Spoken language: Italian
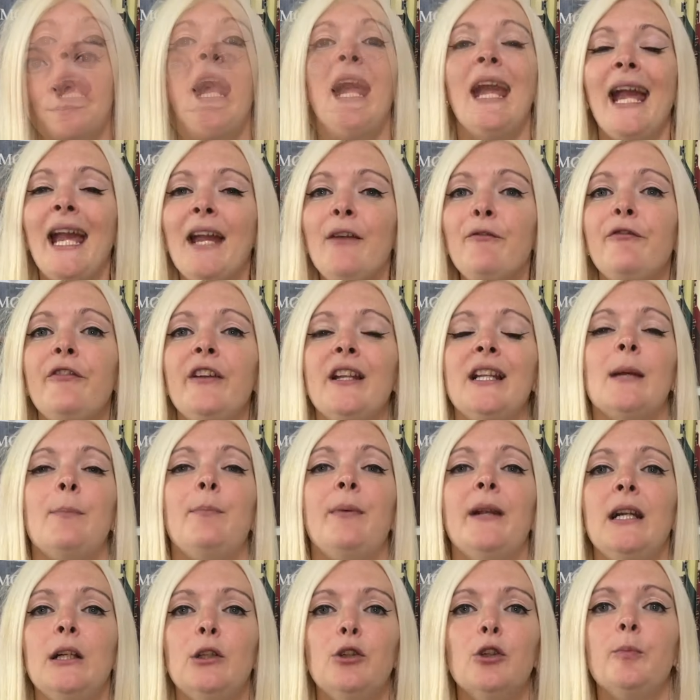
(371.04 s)
E infine
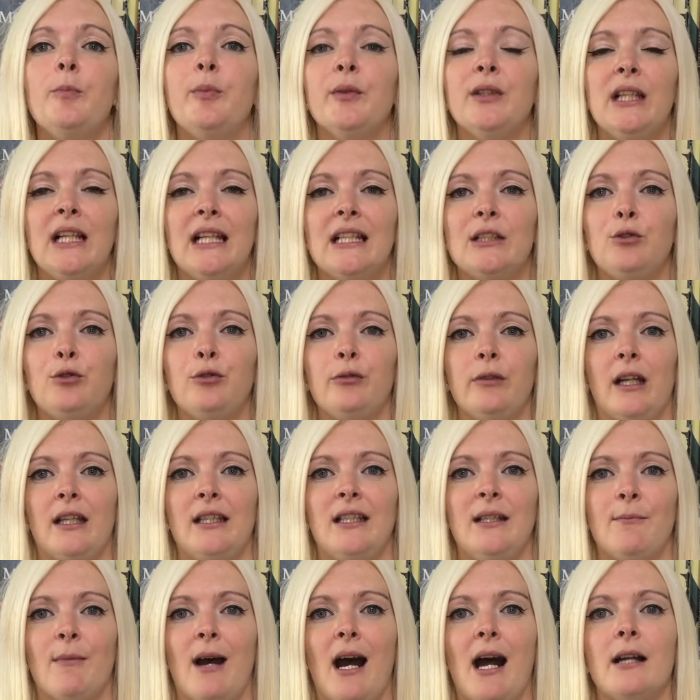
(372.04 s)
per il gruppo di lettura
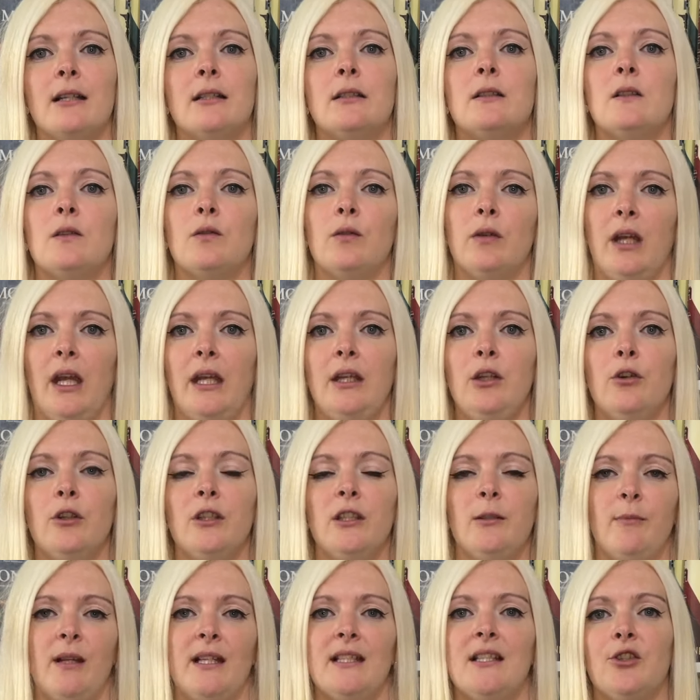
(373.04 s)
di marzo, che io
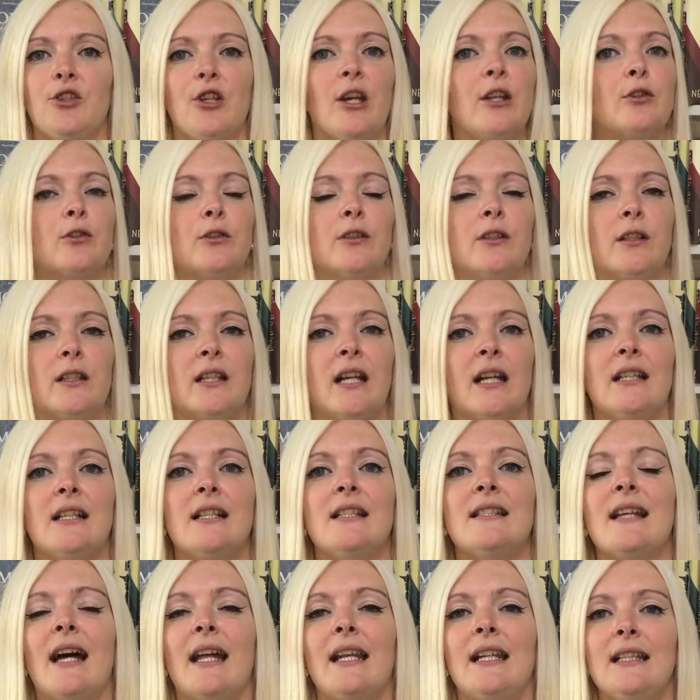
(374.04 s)
ogni mese cerco di
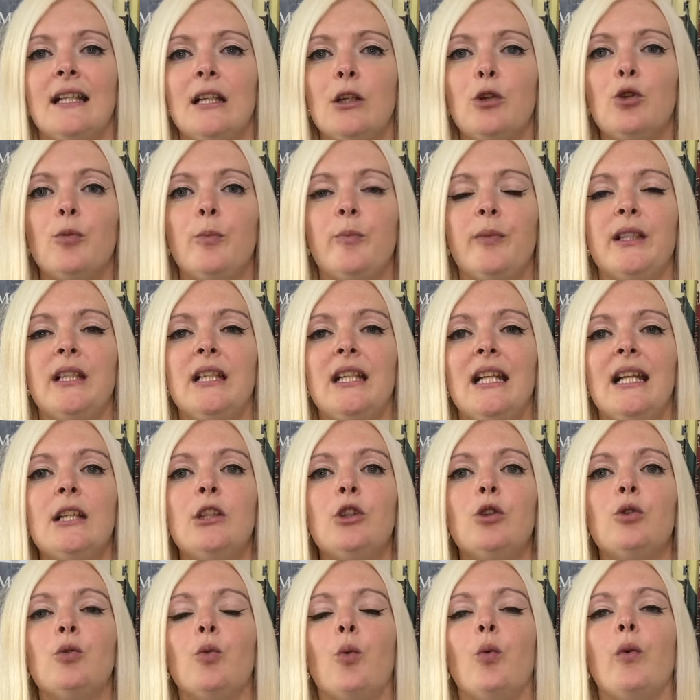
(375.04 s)
organizzare dei gruppi di
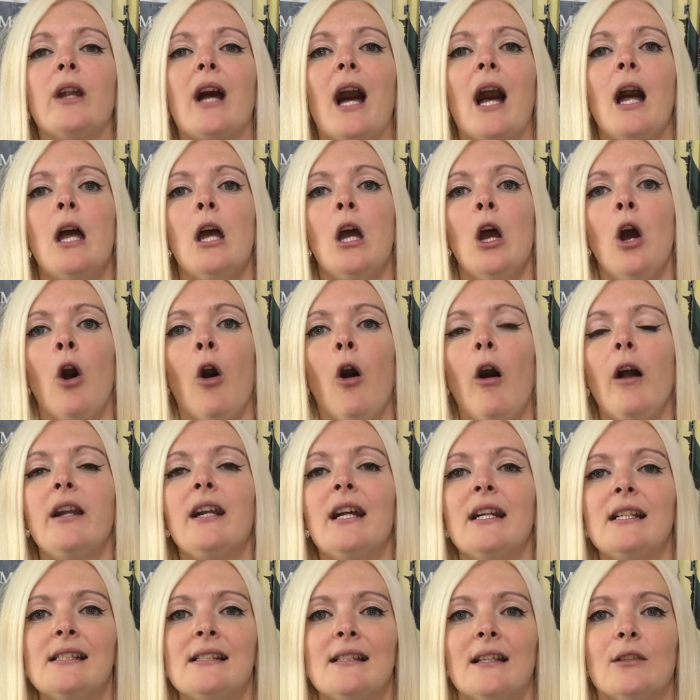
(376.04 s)
lettura, ho
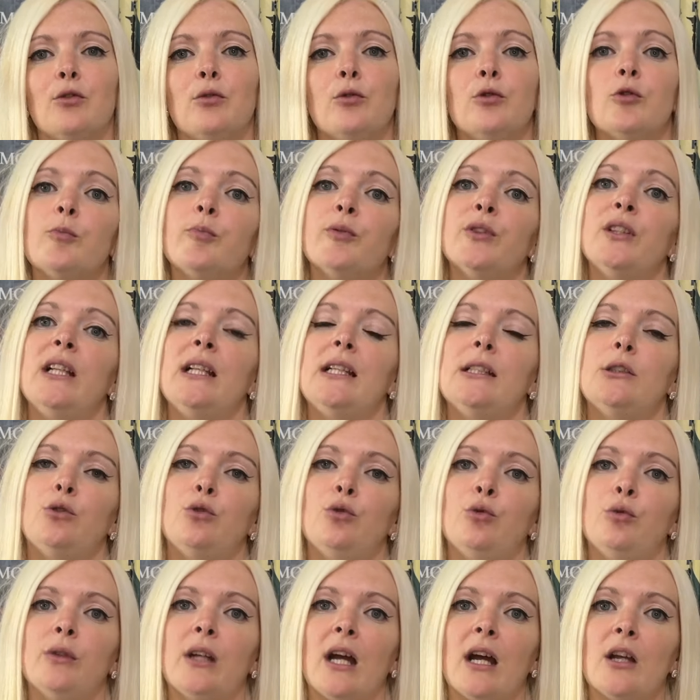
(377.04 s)
organizzato un gruppo di
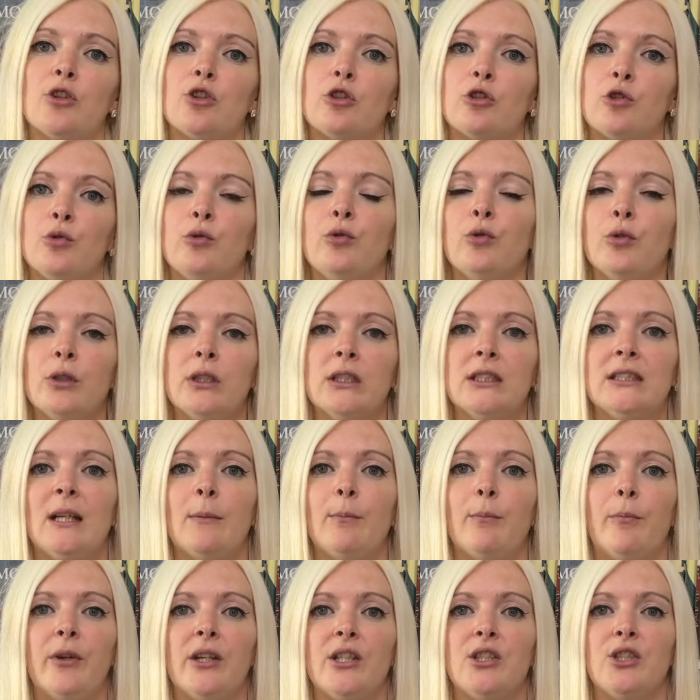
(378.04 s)
lettura su
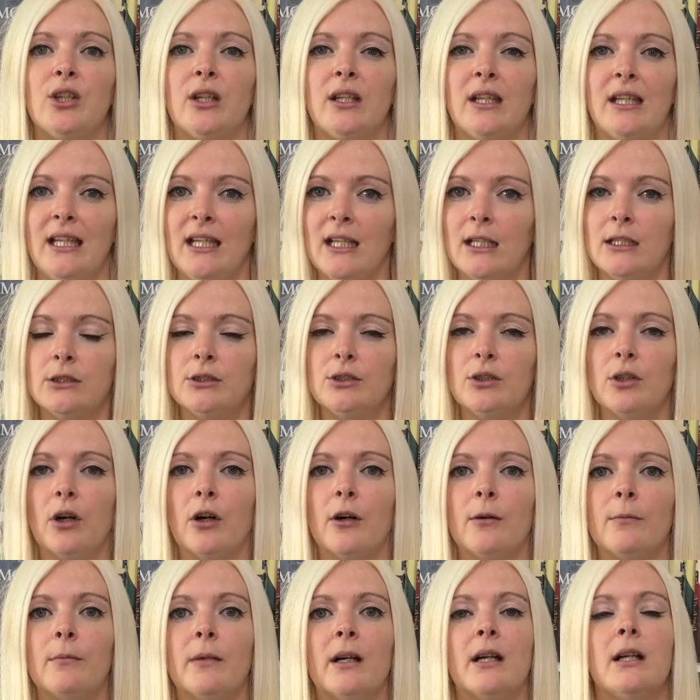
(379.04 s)
The Bridge
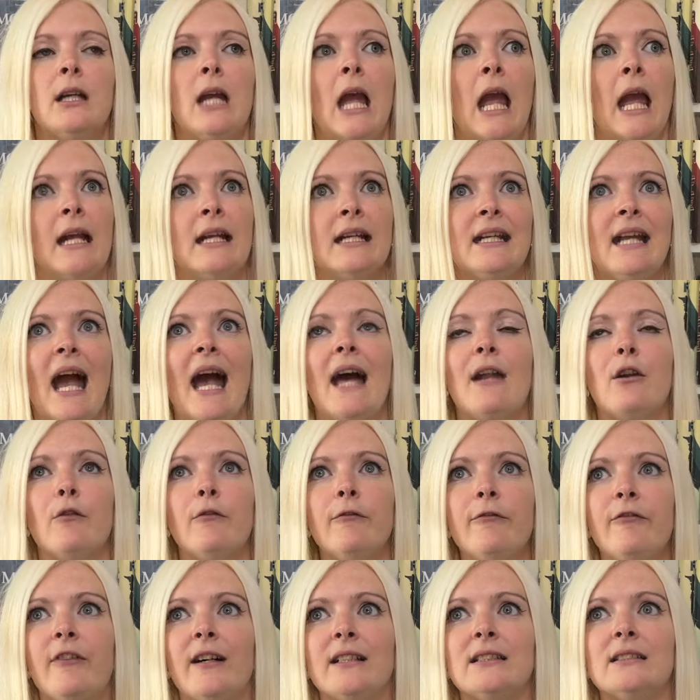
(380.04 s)
Kingdom, che era
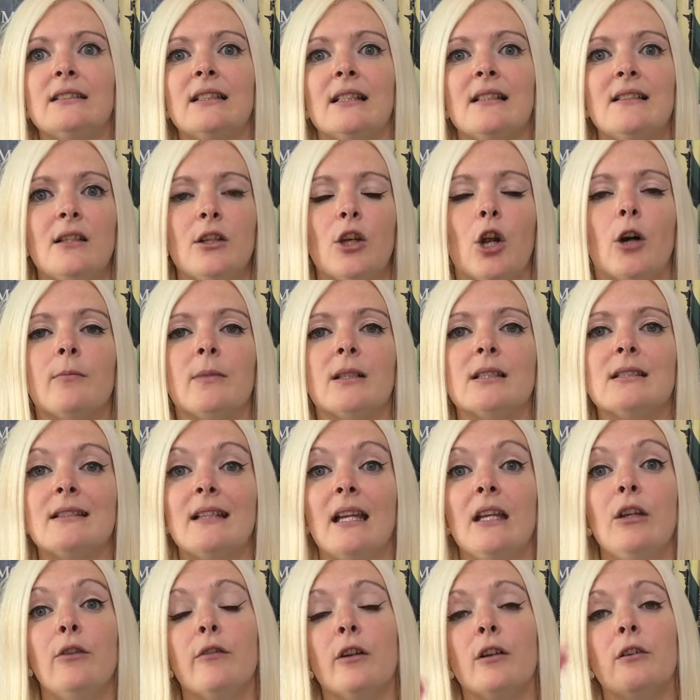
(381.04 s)
un fantasy romance
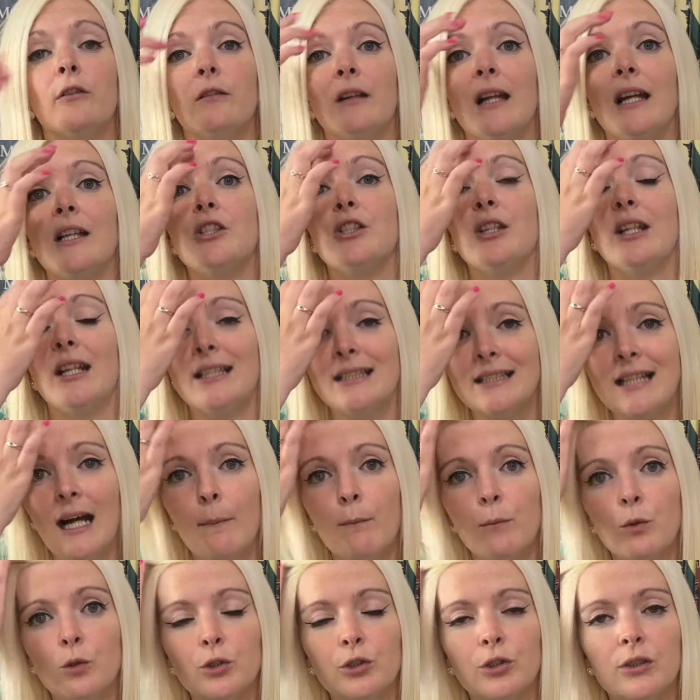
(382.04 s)
che io volevo leggere da
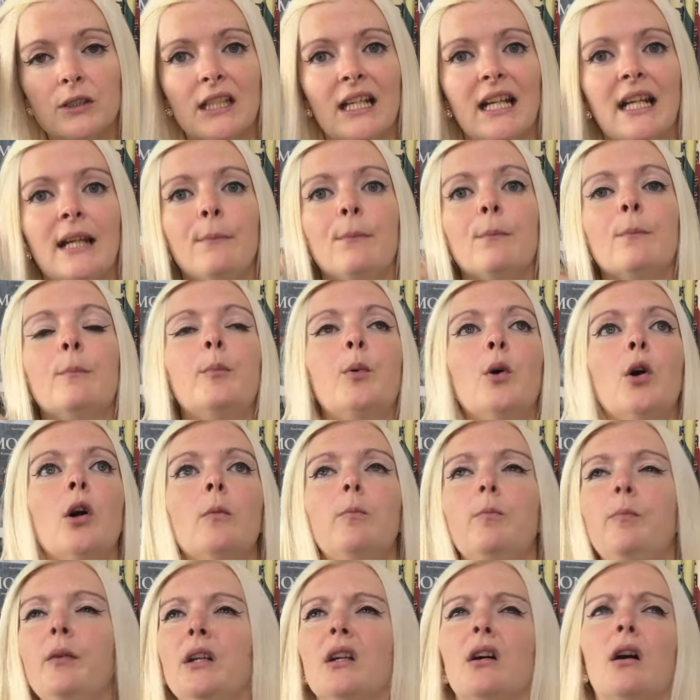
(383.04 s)
molto
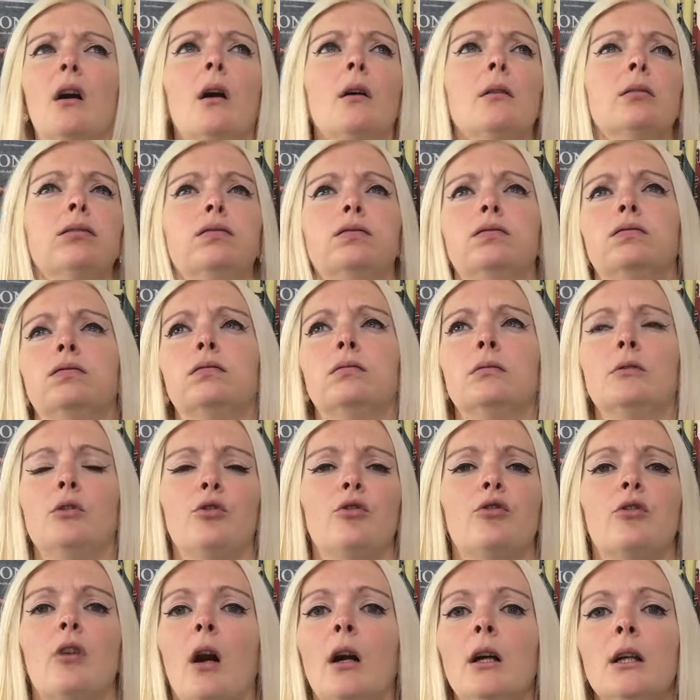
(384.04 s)
tempo, però non
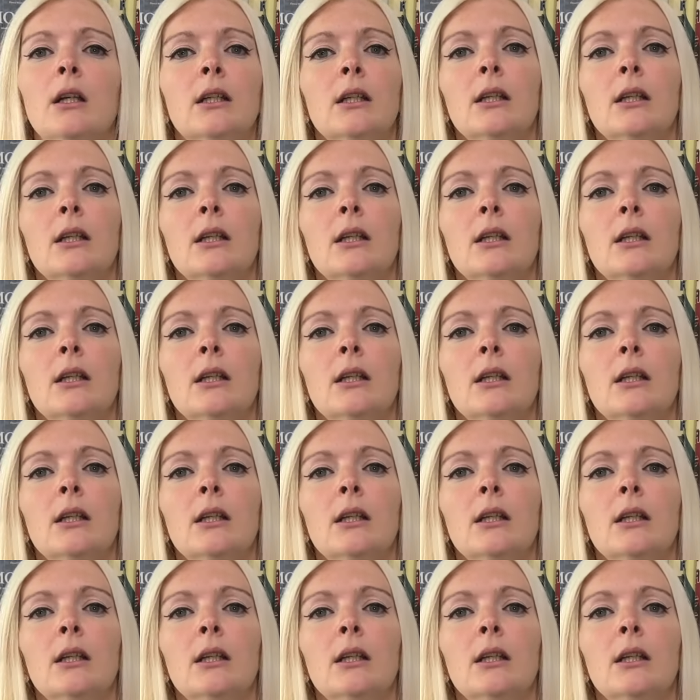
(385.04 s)
lo so,